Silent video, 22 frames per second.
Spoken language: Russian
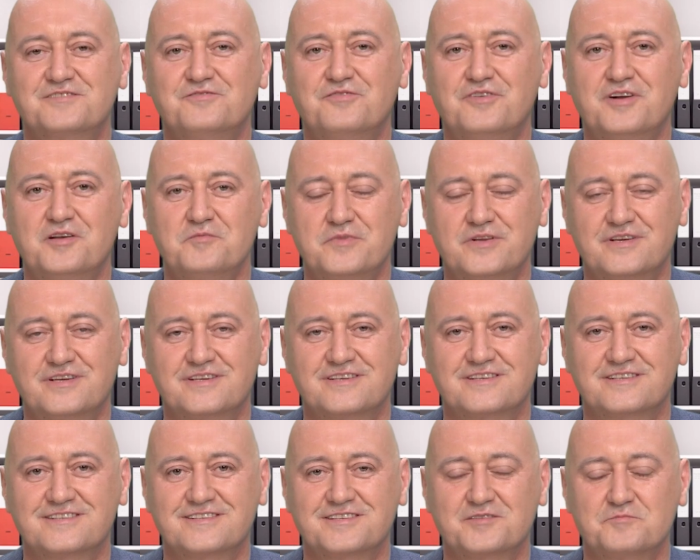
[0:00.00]
С вами
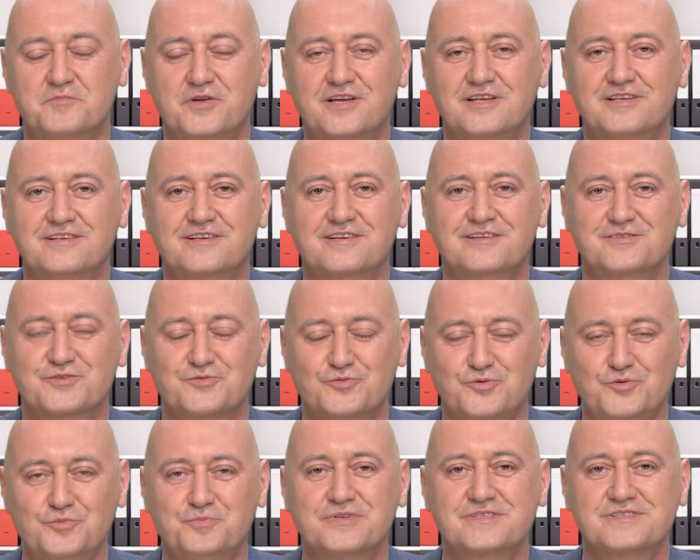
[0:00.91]
э, Михаил
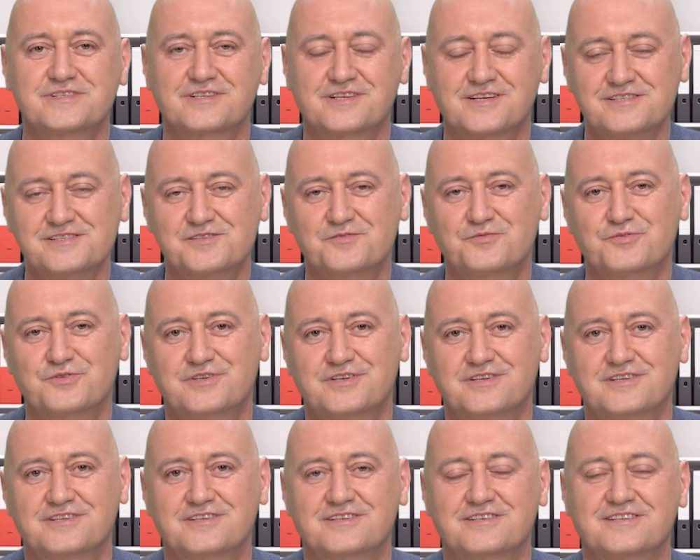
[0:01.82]
Гриштопа,
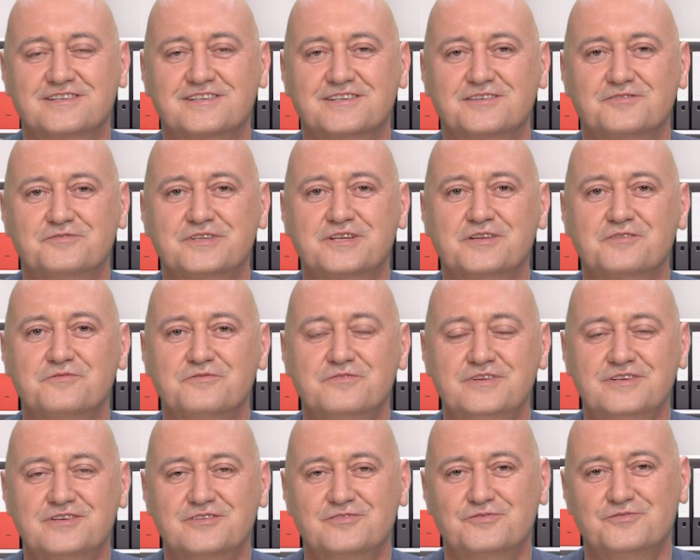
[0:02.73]
здравствуйте. В этом
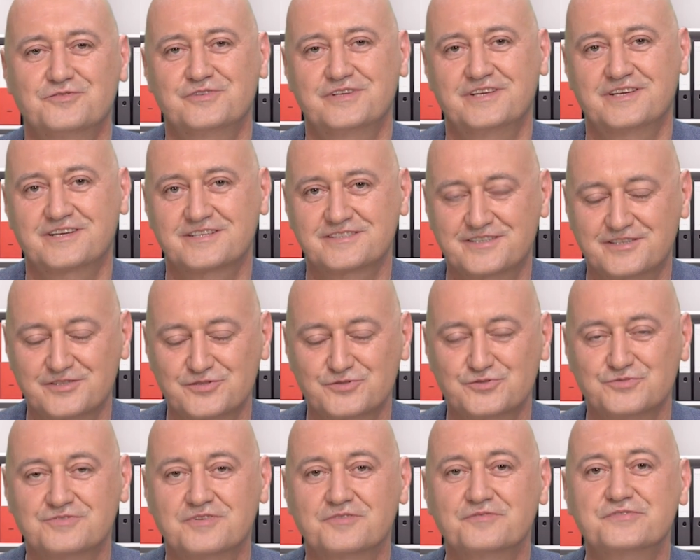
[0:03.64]
видео я
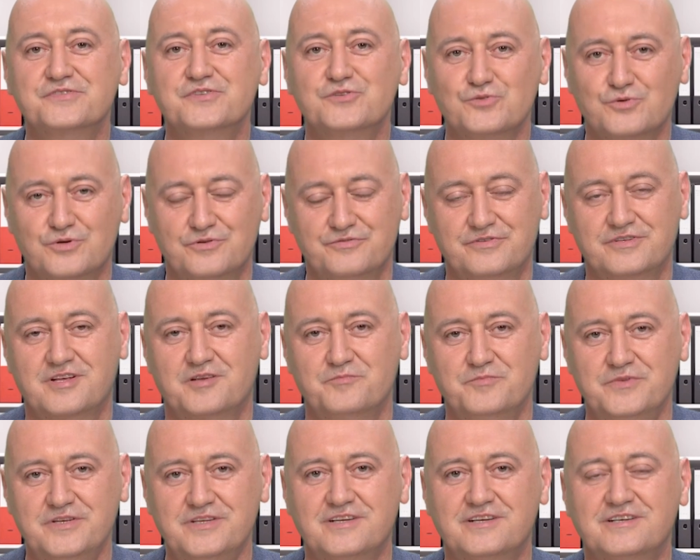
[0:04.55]
расскажу вам все о
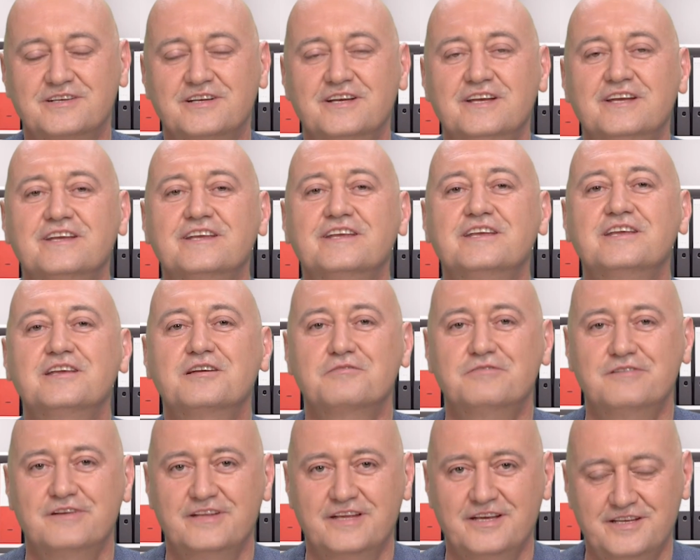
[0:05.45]
витаминах и
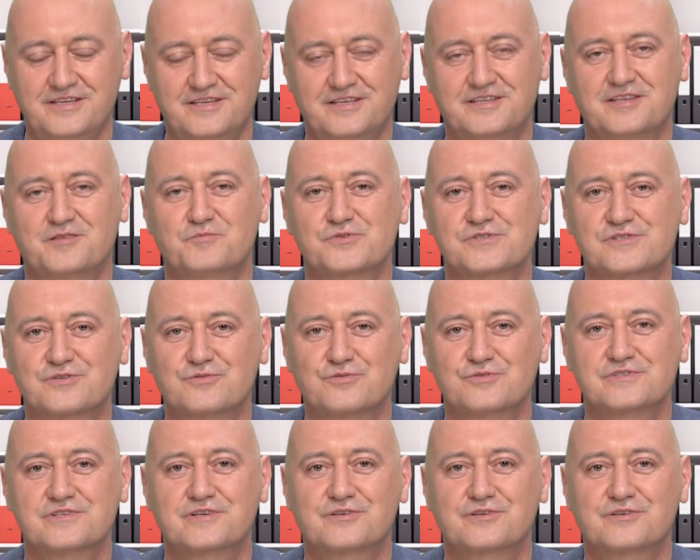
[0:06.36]
их влиянии на мужское